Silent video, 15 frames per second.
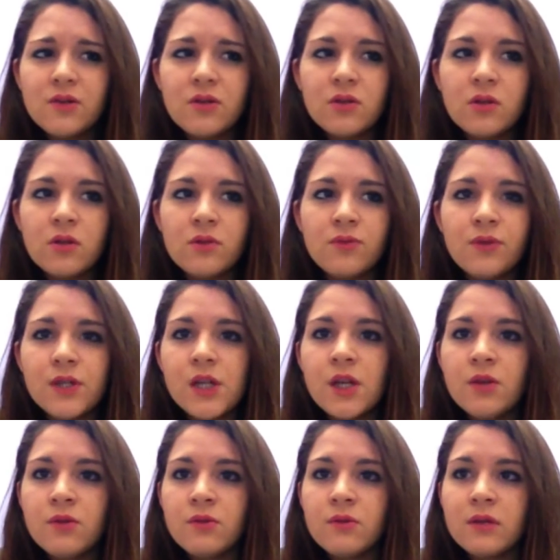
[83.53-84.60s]
sto
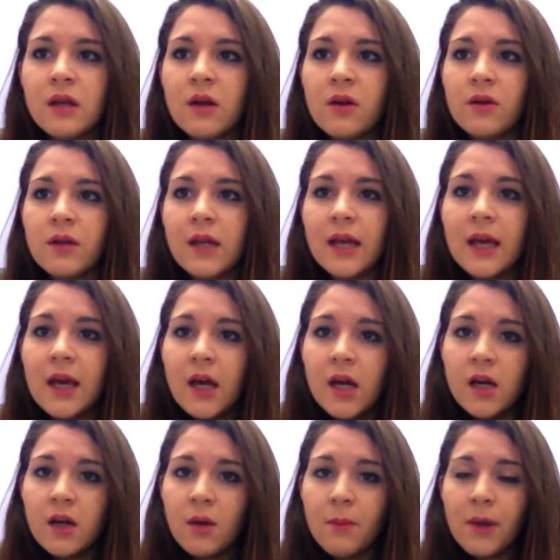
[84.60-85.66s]
facendo un sacco di
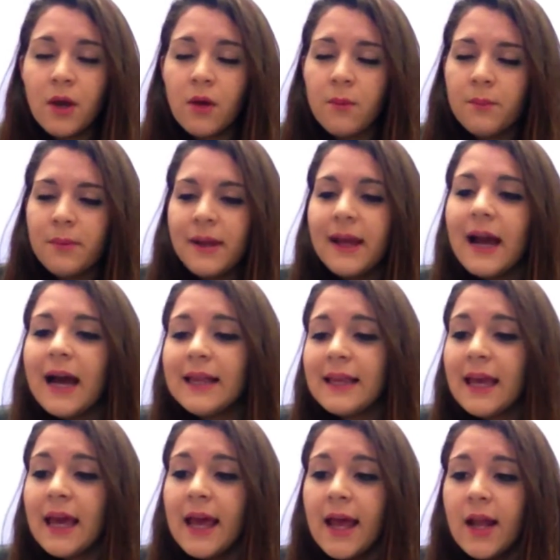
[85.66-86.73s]
robe complicate,